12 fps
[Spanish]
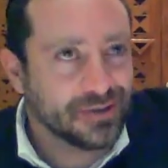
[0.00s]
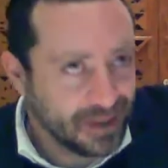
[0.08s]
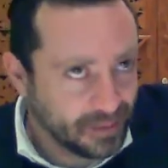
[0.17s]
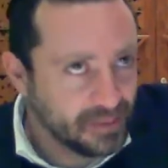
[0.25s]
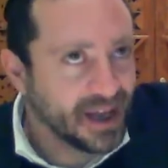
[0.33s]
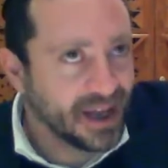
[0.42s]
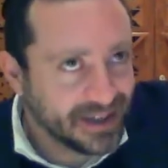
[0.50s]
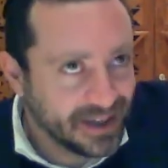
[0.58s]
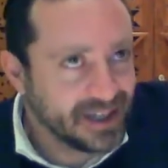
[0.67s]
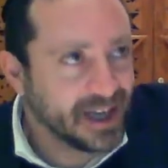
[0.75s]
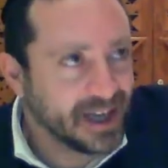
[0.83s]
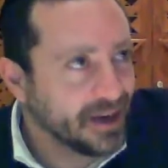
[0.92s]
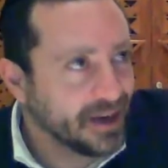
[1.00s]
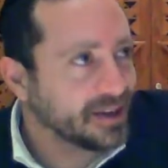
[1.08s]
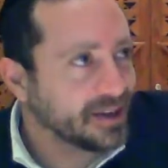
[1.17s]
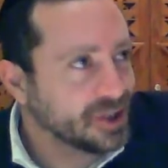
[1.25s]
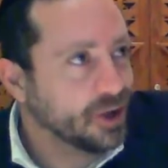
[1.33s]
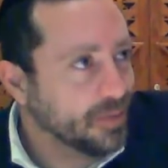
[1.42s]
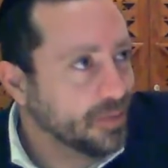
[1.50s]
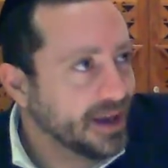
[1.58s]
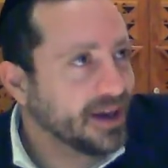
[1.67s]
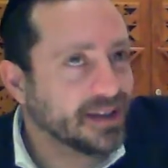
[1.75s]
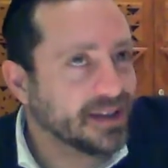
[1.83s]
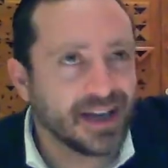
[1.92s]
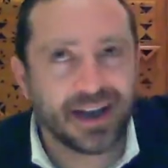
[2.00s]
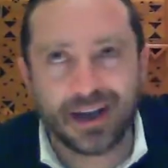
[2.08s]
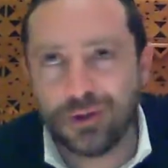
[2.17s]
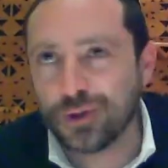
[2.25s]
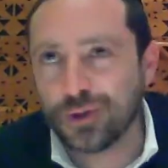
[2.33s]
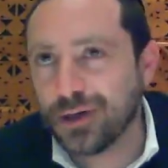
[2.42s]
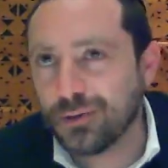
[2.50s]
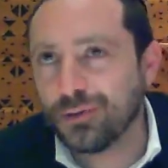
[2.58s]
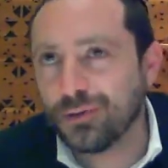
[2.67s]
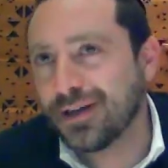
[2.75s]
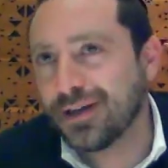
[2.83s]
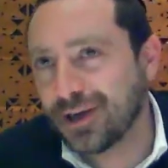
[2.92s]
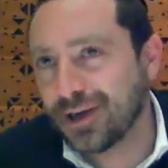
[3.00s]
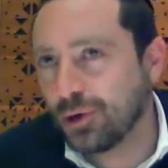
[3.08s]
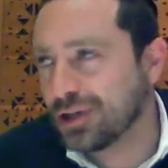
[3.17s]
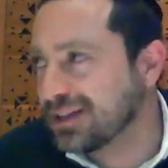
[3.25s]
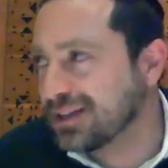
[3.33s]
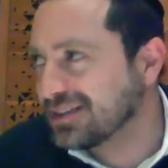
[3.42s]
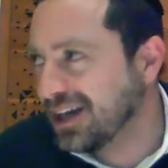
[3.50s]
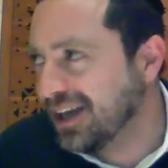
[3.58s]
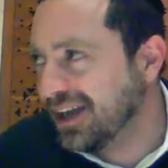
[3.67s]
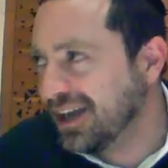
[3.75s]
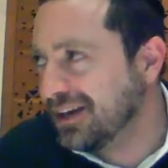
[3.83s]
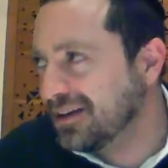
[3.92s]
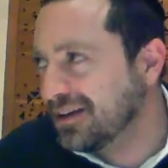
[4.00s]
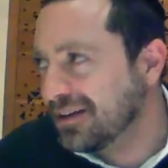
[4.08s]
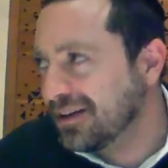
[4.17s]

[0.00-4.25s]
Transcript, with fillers: Rabbi Hananiah ben Akashia Omer, Razak dos Baruchu, Zakotet Israel,